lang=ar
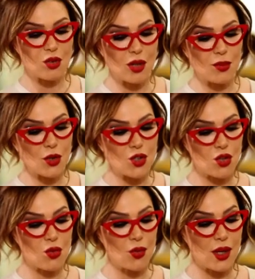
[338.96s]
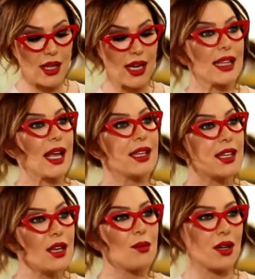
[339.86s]
انه البروش هو كان
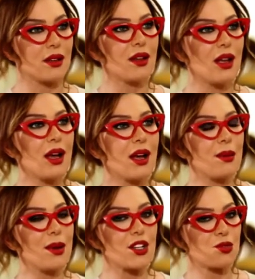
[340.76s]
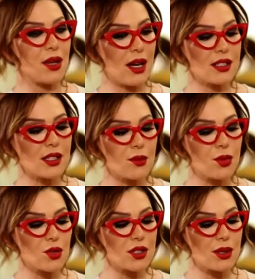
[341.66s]
قديما بلش بالعصر
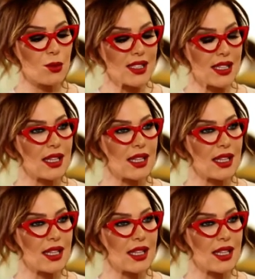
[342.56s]
البرونزي بس